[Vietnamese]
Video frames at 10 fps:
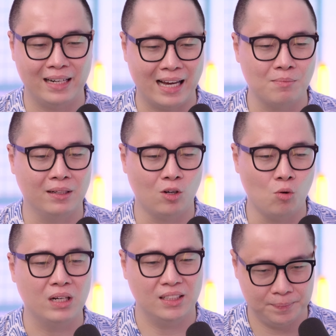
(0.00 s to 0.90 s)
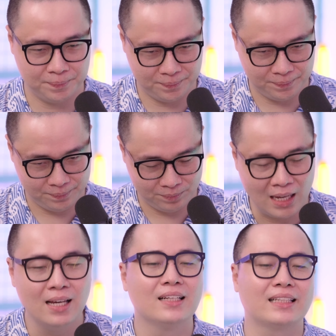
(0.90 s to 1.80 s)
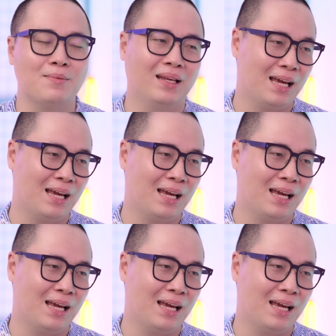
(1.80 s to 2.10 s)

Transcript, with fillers: ăn mình ngủ mình thì mình